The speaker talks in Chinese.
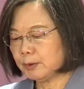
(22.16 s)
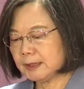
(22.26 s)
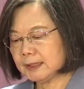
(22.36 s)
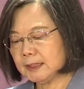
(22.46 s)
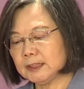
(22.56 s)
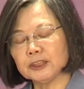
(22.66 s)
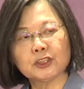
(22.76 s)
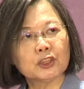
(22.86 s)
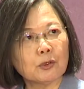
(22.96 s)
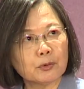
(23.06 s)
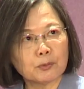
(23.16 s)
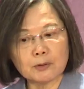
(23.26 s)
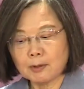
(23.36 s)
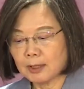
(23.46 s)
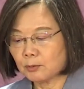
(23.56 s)
无论是教育、
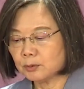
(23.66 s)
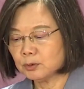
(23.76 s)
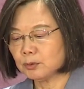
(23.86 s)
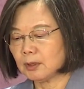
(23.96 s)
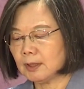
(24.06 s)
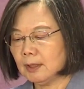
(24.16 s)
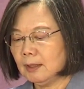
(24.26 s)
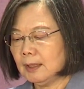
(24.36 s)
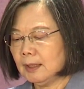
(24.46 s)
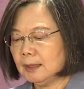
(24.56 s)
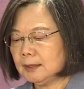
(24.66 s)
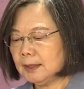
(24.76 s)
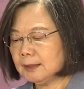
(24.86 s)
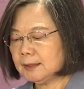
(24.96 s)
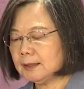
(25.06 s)
文化工作，
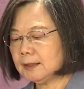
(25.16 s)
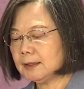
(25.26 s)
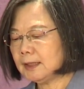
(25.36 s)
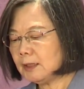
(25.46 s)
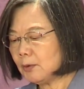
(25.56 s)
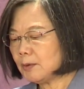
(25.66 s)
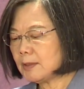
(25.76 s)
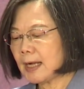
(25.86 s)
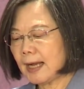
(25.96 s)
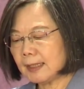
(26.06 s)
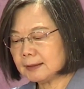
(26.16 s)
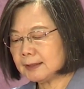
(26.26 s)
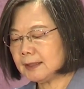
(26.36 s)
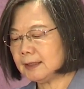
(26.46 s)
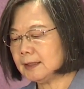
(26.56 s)
像是提供安
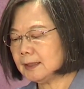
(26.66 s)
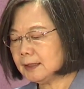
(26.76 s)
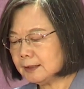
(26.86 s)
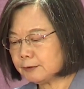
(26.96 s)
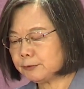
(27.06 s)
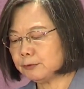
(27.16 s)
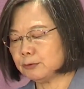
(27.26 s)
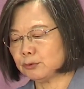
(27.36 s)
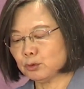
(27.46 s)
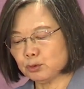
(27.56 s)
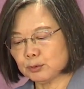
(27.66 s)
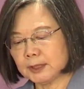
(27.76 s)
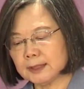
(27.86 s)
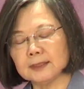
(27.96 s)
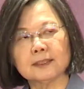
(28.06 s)
心客服、组
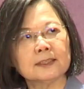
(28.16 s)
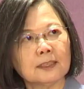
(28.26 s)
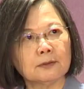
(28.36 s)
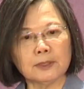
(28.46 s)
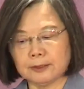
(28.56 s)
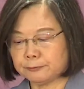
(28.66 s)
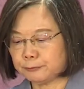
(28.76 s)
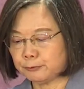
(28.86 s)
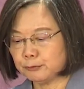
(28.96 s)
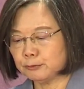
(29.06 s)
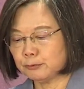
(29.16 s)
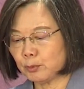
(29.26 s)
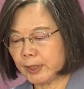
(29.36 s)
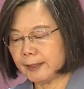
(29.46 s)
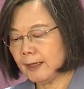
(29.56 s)
成社会服务
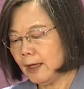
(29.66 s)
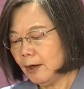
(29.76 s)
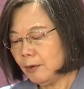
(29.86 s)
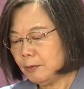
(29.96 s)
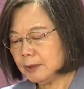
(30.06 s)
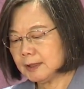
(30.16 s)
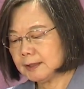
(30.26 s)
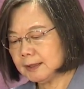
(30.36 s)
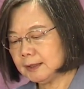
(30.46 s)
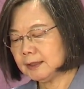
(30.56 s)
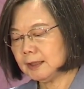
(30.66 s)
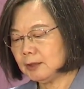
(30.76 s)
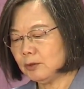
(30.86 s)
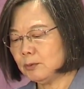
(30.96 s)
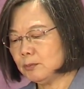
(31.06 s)
队。或者是
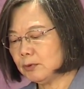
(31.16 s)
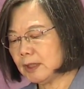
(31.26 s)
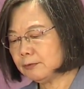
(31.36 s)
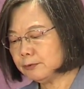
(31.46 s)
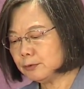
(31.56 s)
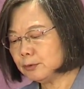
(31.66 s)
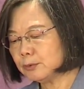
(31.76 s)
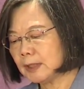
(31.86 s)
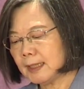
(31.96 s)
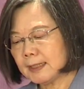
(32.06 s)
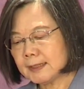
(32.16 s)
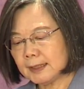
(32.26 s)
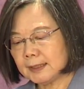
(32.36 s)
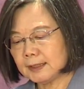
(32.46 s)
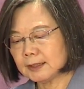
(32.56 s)
提供牧灵服务、
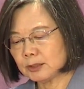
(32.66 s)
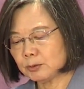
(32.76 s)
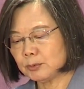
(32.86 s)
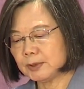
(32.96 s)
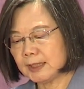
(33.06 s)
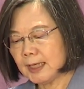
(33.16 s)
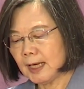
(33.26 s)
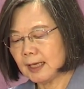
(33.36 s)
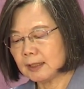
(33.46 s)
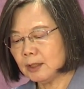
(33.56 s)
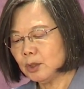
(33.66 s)
成立食物银行、